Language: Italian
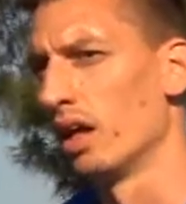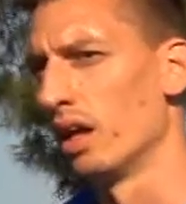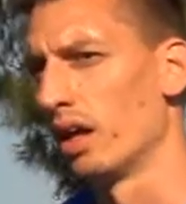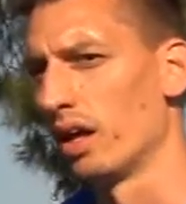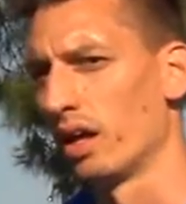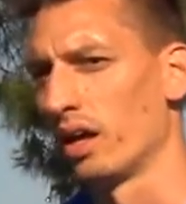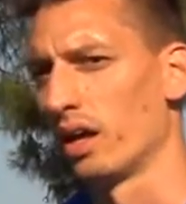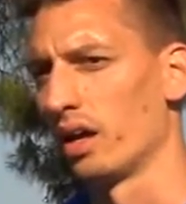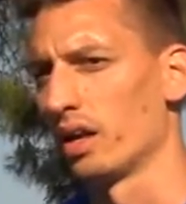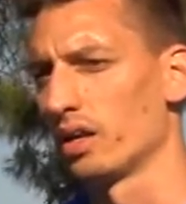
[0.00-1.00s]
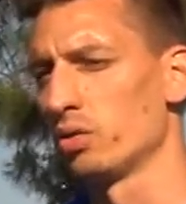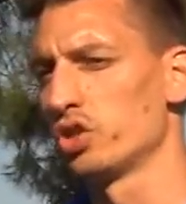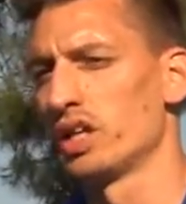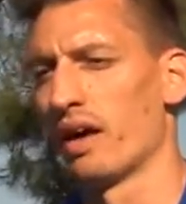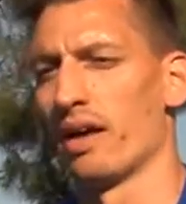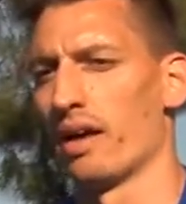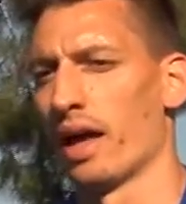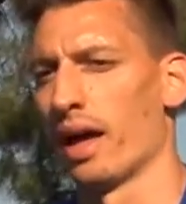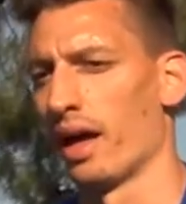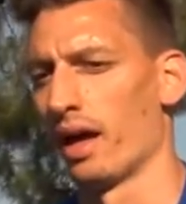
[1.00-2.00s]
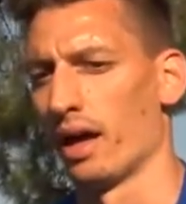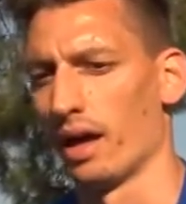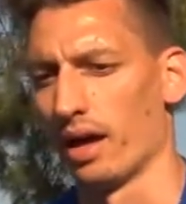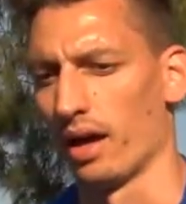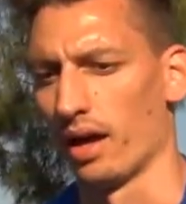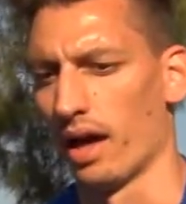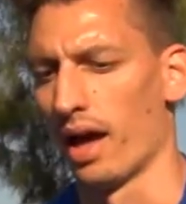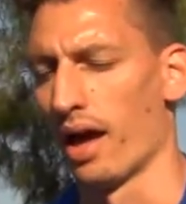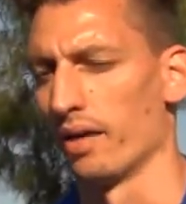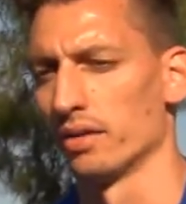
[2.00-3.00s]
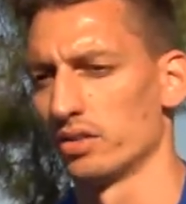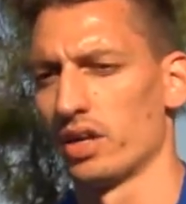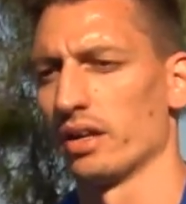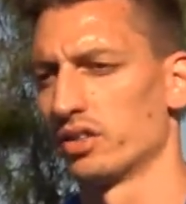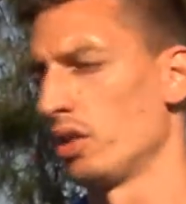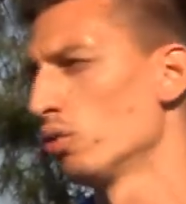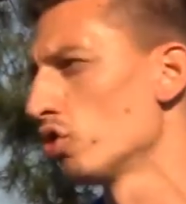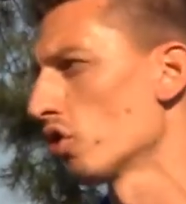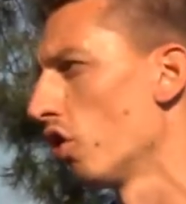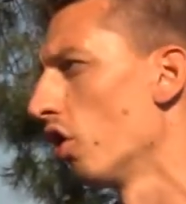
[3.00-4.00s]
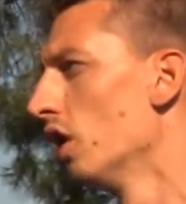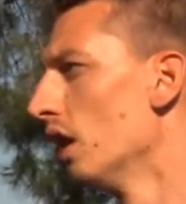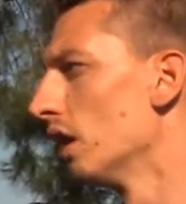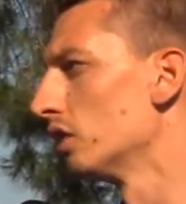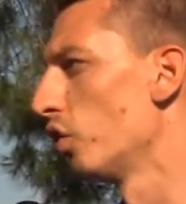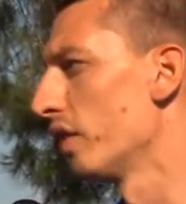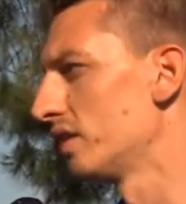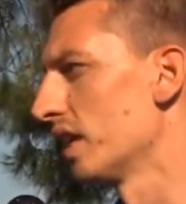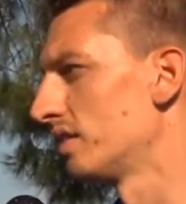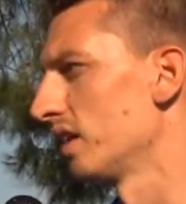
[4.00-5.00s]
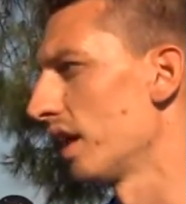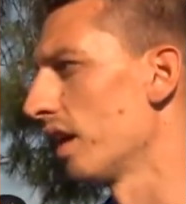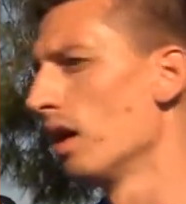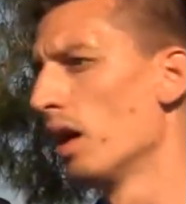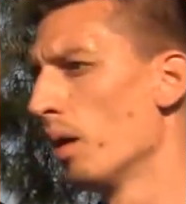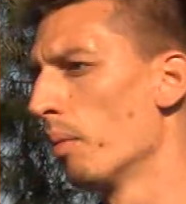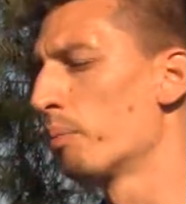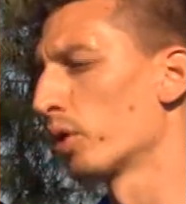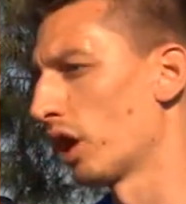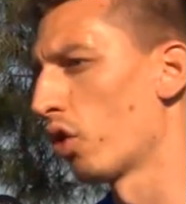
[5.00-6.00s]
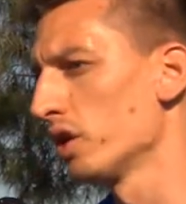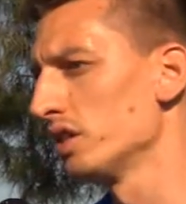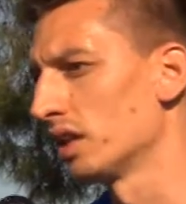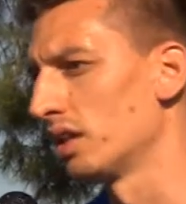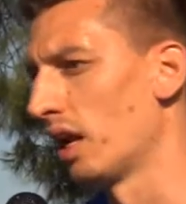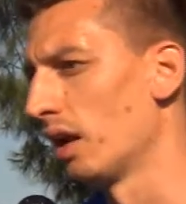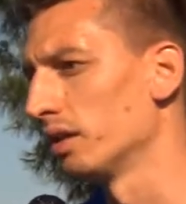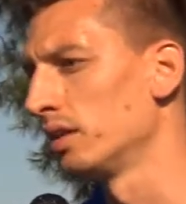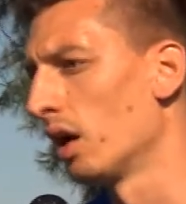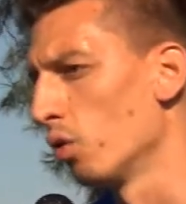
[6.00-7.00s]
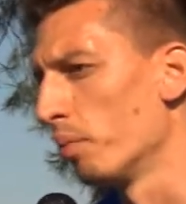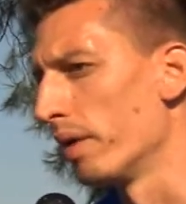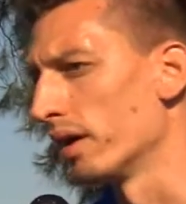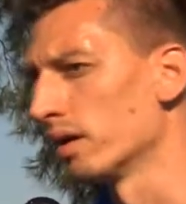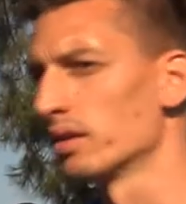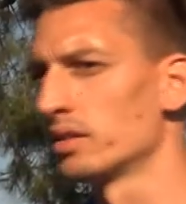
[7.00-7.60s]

eh, riuscire a, a, a se, se io un giorno dovessi essere protagonista della, della, Lube.